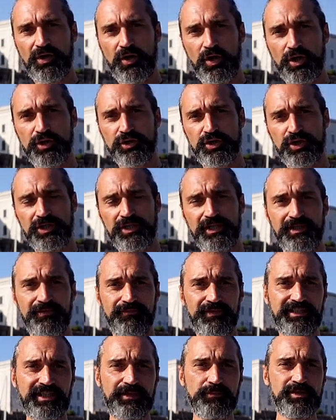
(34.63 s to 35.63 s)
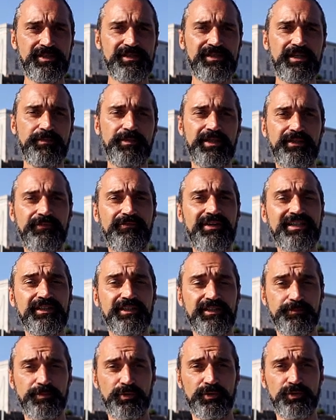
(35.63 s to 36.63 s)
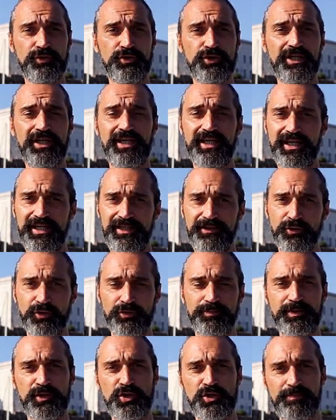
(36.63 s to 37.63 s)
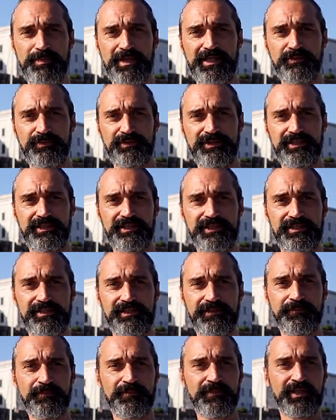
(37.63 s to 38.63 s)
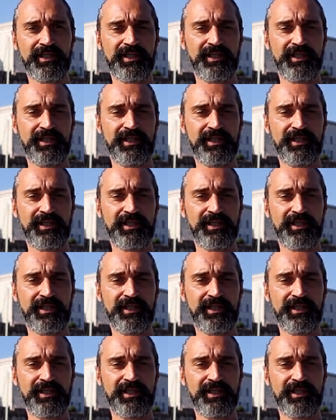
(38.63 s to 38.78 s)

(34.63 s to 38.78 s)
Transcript: Oggi vedremo insieme le varie tipologie e i loro principali utilizzi.